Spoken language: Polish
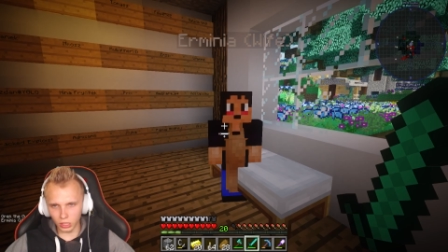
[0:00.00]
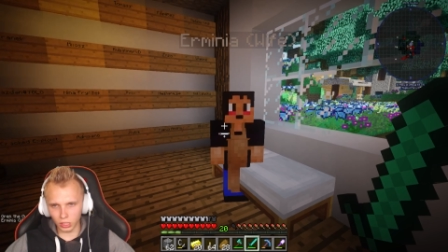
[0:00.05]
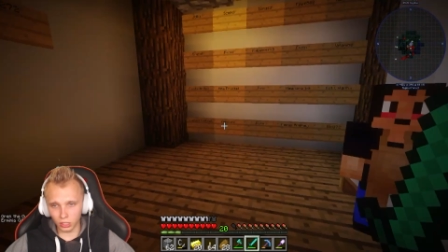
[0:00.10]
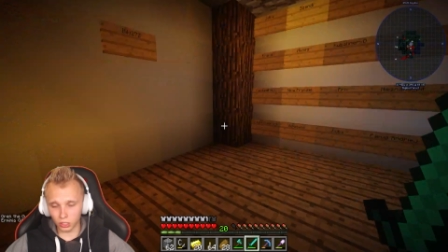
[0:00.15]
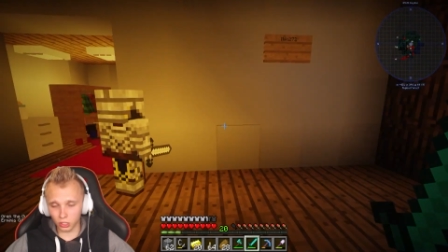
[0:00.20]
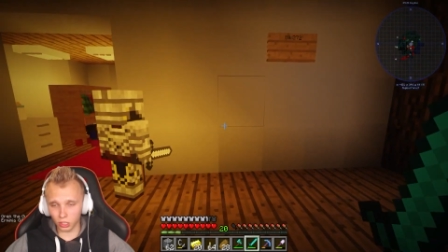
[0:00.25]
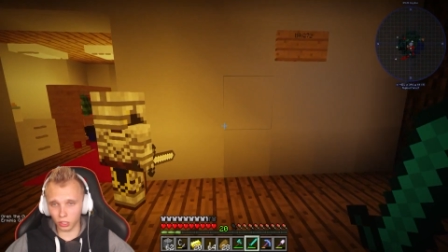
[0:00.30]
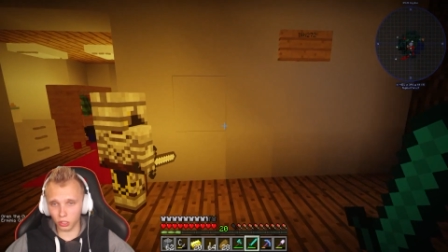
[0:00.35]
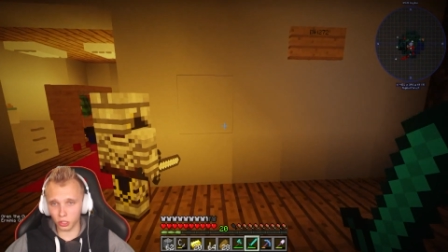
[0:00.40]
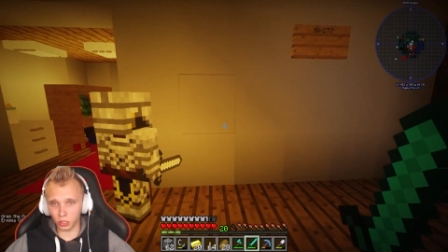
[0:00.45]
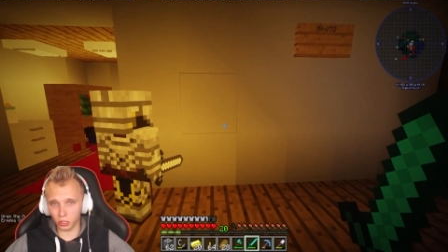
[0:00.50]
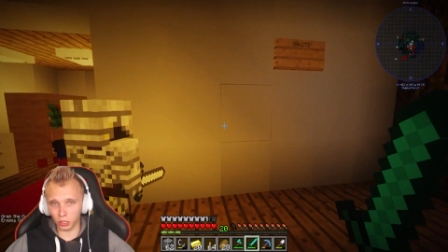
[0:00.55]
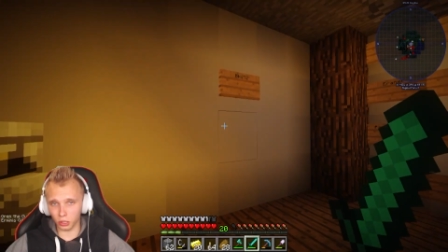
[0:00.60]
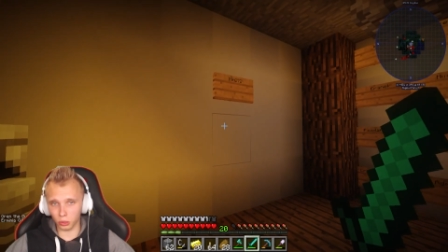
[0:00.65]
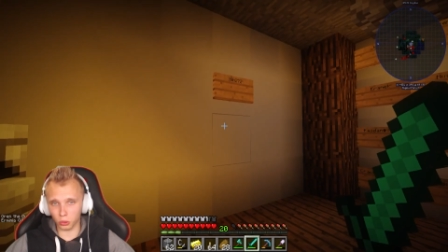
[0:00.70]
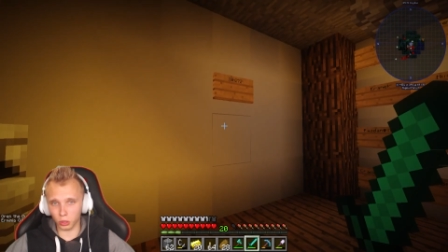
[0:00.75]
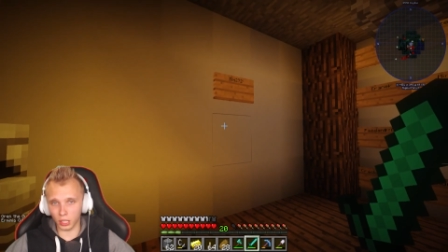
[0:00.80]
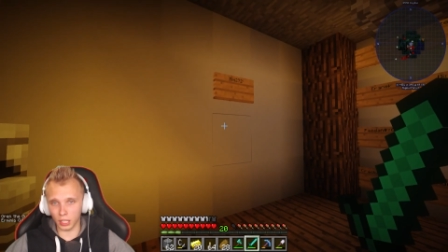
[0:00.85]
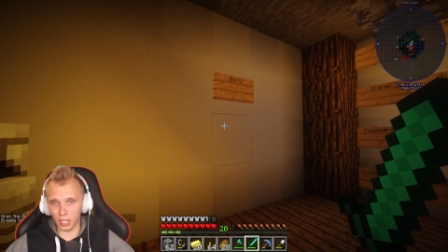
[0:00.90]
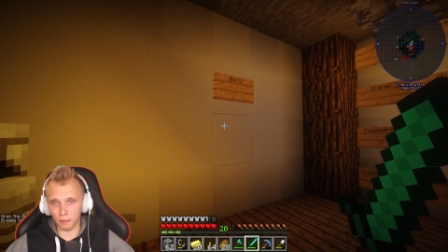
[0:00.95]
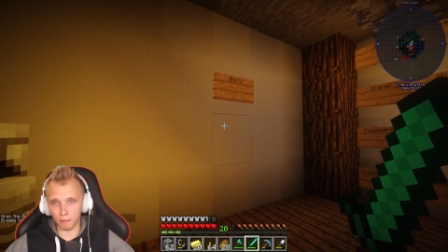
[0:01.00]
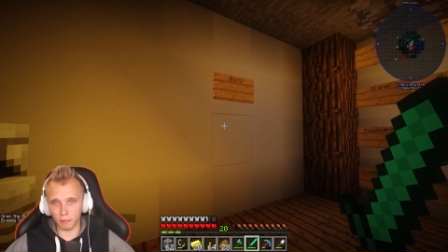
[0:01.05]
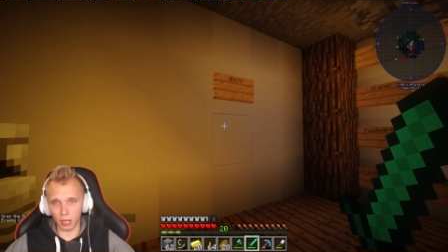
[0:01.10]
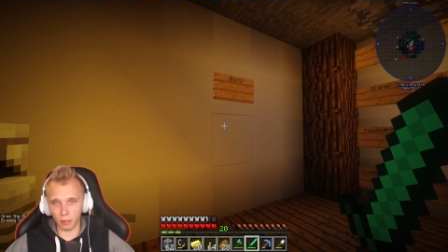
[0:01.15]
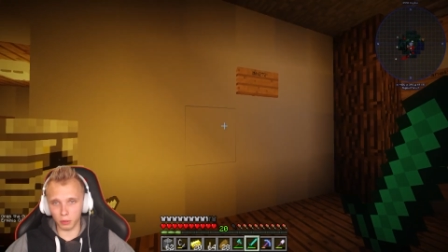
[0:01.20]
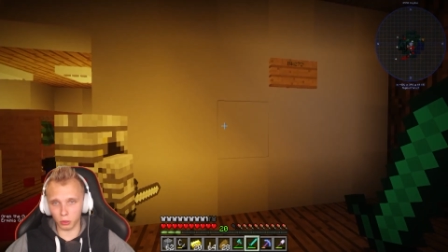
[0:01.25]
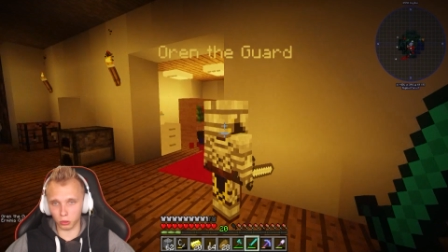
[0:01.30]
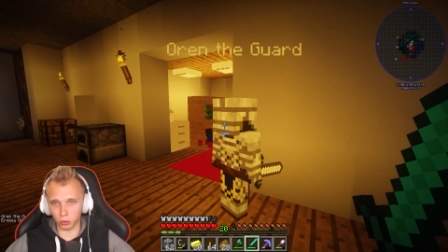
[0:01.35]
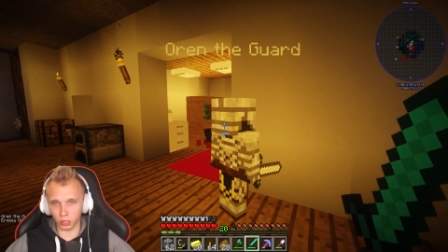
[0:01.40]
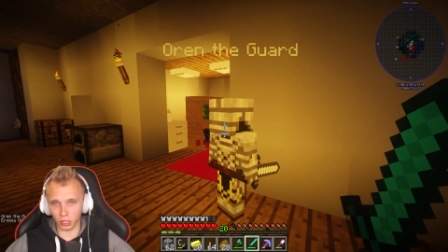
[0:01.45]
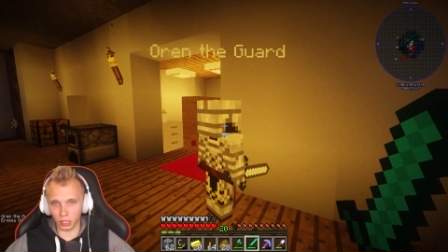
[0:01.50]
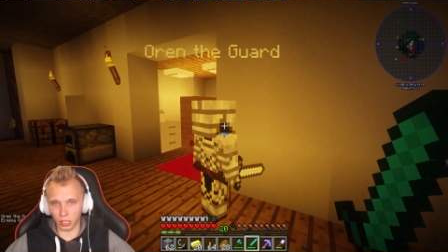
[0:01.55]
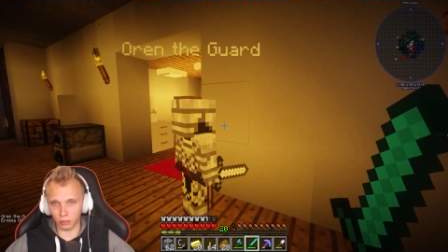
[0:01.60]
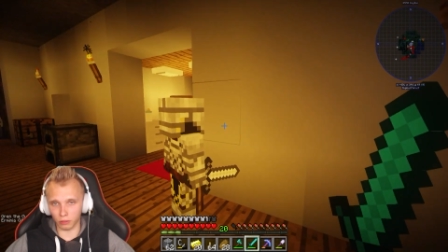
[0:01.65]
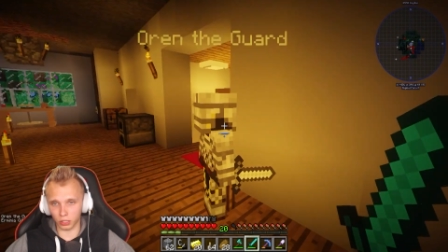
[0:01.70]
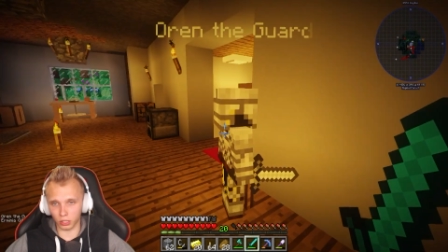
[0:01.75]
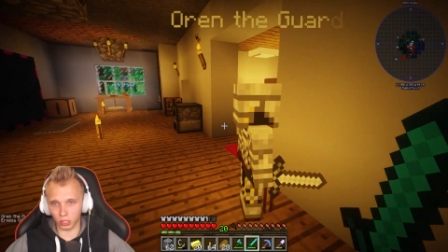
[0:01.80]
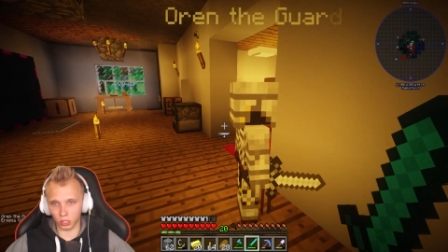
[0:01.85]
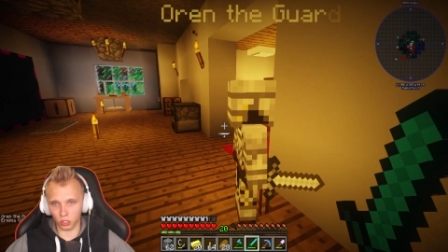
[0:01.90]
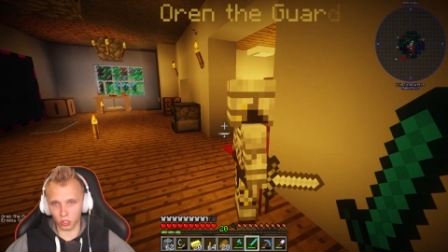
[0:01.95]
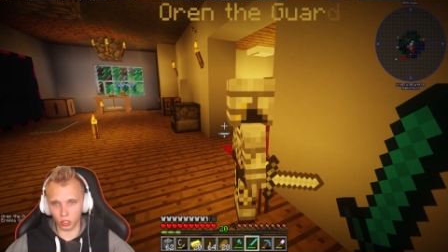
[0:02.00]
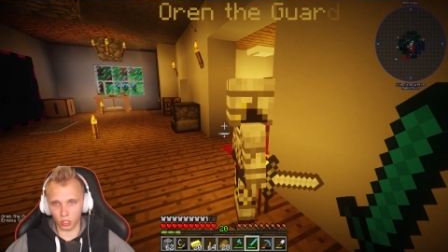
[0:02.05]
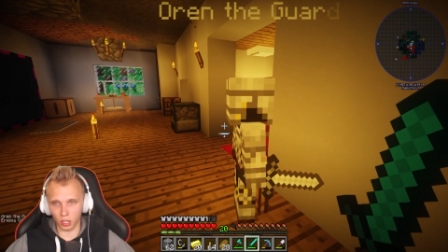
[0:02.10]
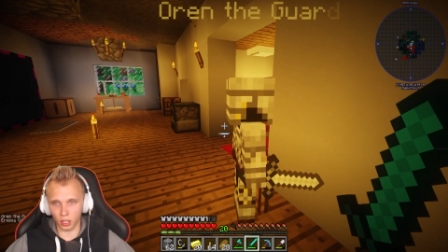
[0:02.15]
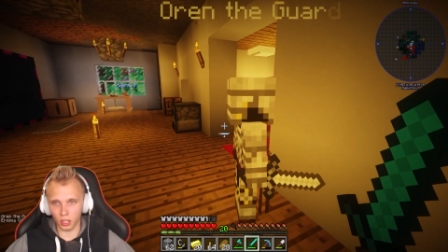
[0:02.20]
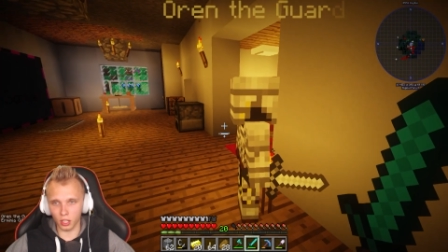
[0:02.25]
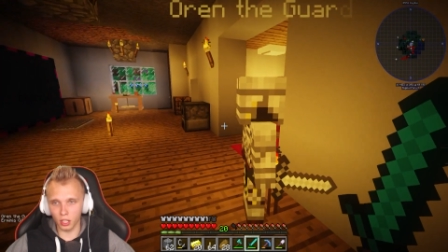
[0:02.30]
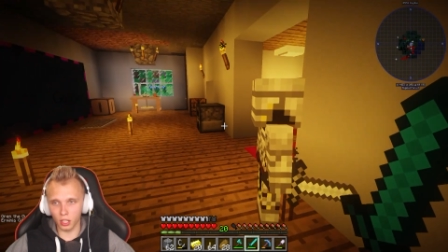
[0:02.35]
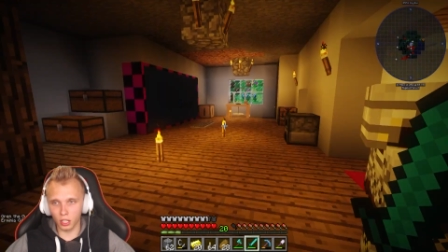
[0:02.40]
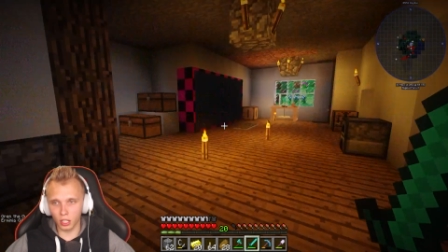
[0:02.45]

Z czego się orientuję, nie mamy tutaj nawet jeszcze...